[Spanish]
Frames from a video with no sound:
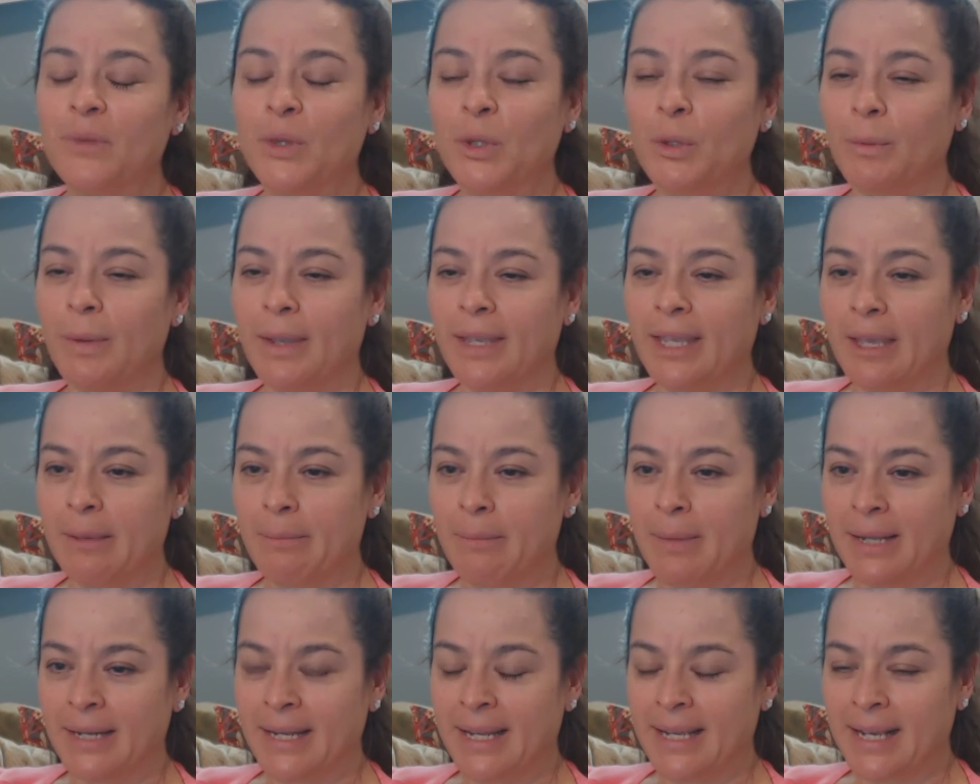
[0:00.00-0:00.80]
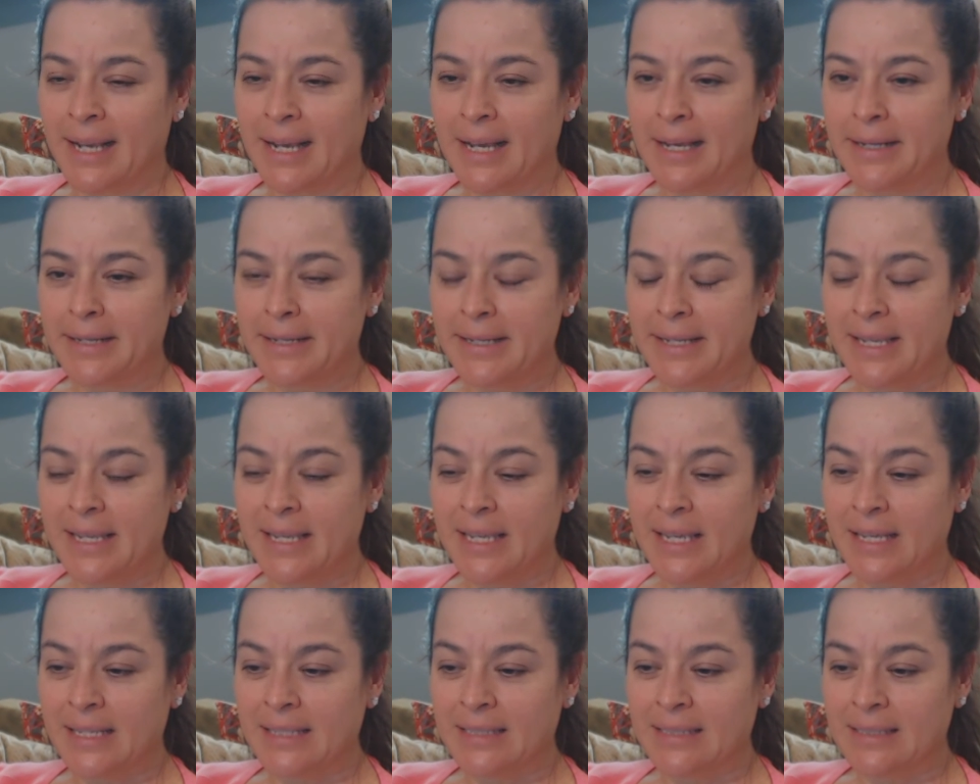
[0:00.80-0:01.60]
Tuve que manejar
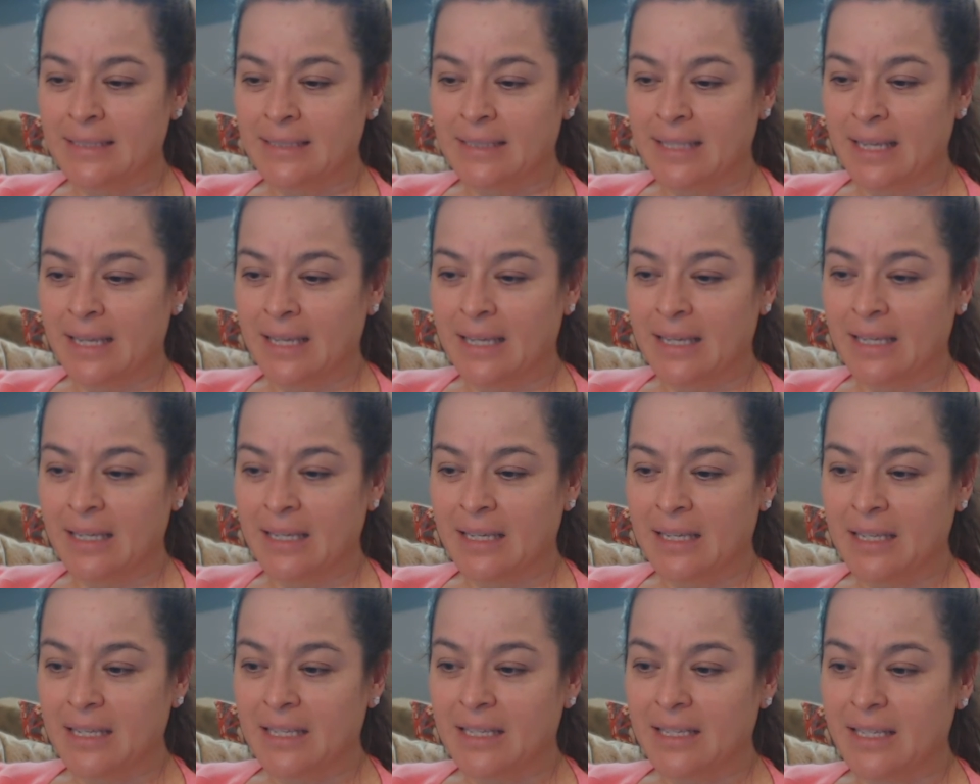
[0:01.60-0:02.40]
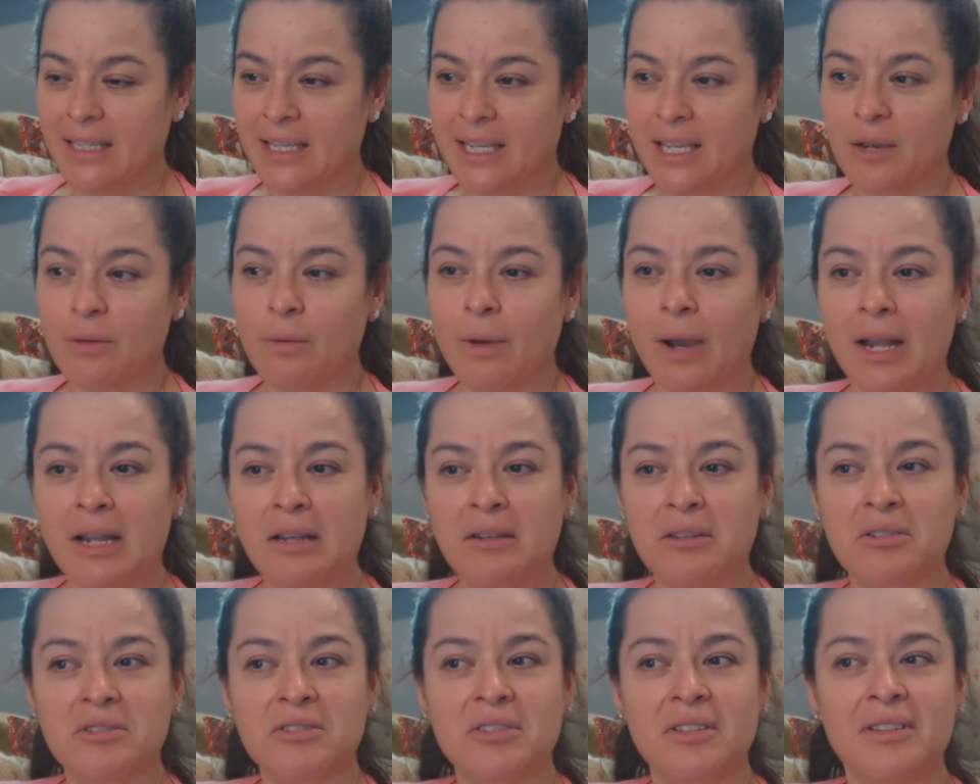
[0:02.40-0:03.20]
y este,
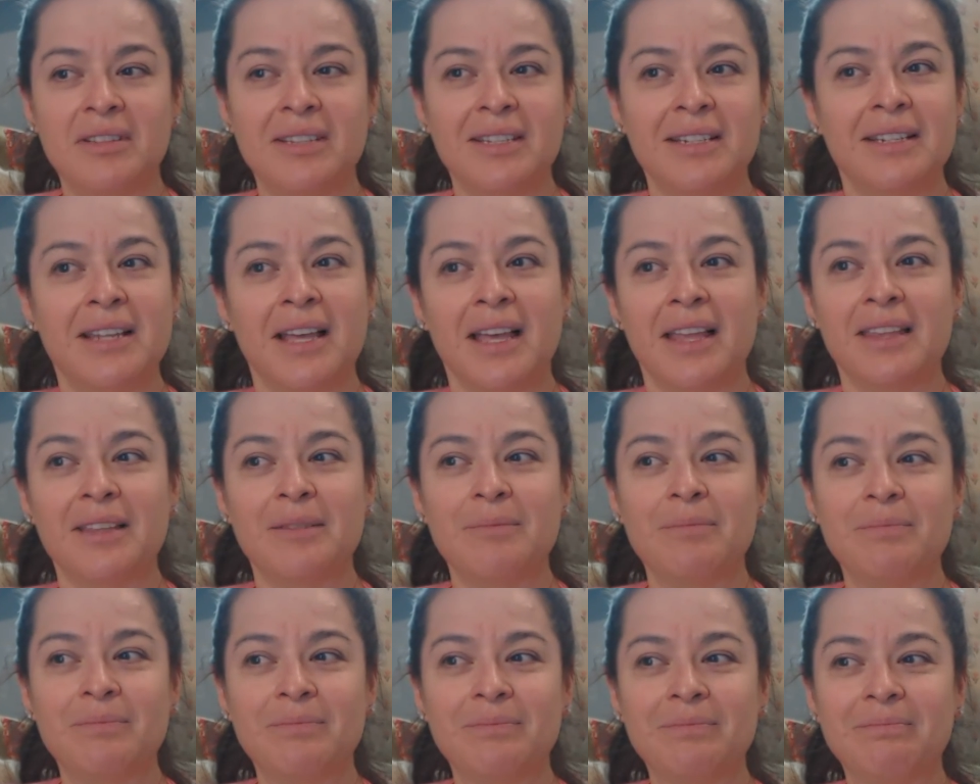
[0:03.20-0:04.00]
igual no sentí nada.